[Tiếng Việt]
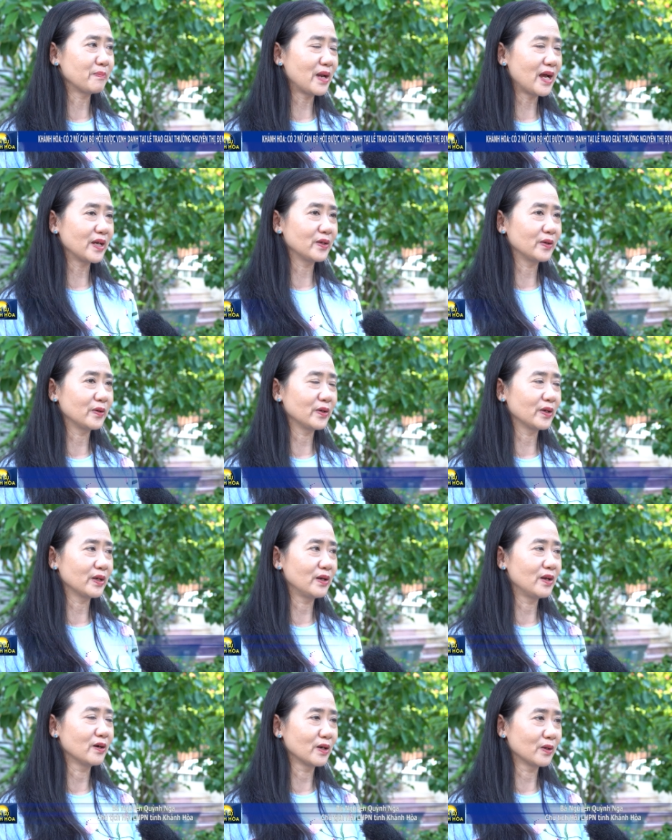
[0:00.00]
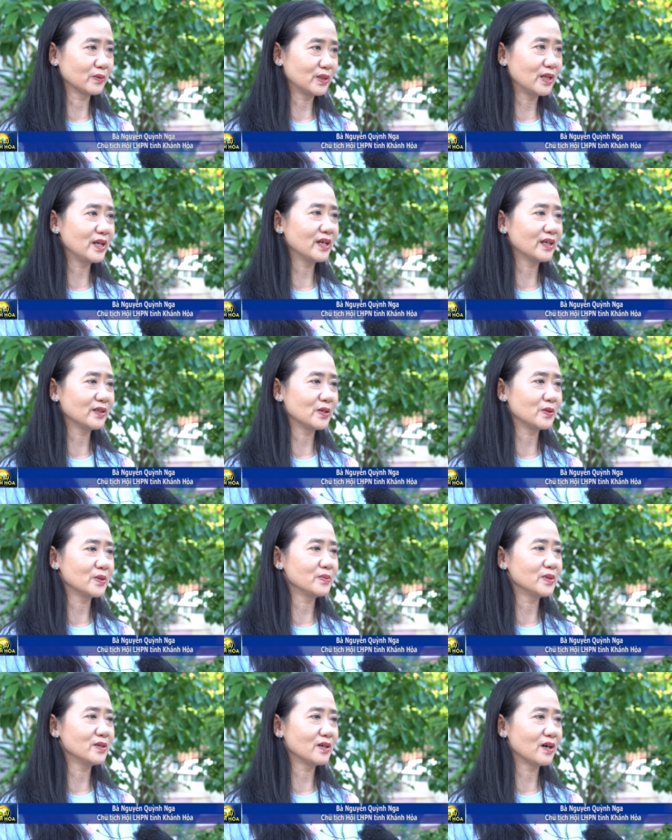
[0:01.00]
Hôm nay thì lần đầu tiên thì
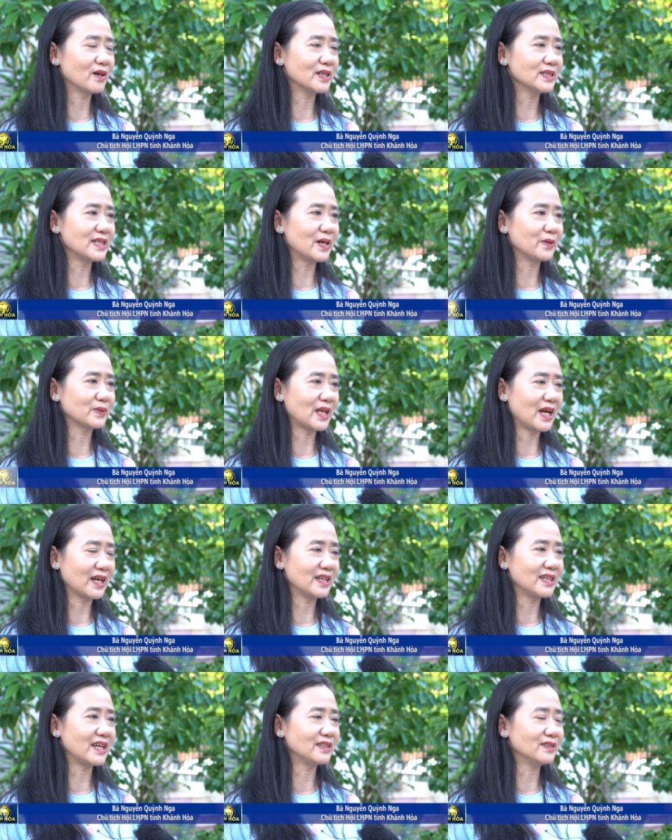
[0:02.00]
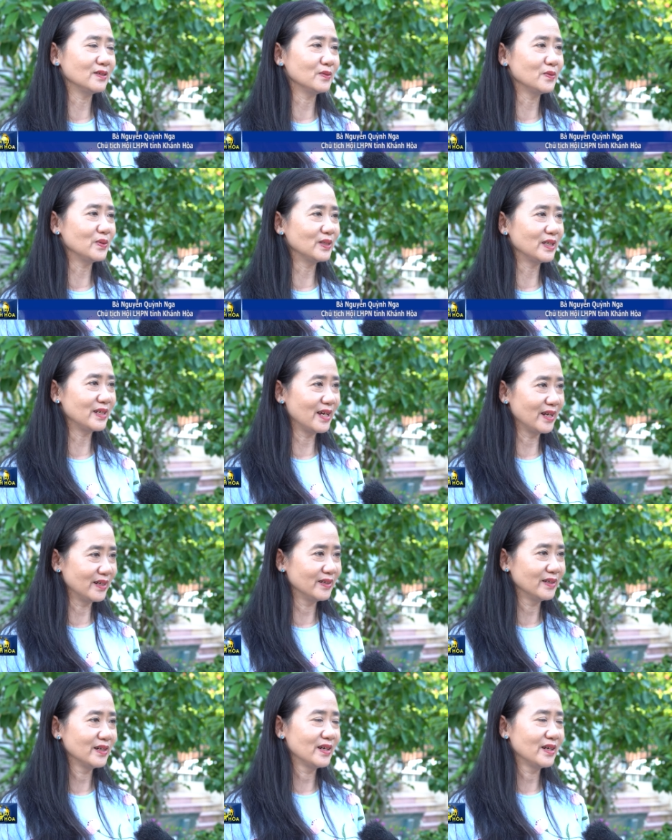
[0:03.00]
Trung ương có cái trao tặng cái giải thưởng Nguyễn Thị Định,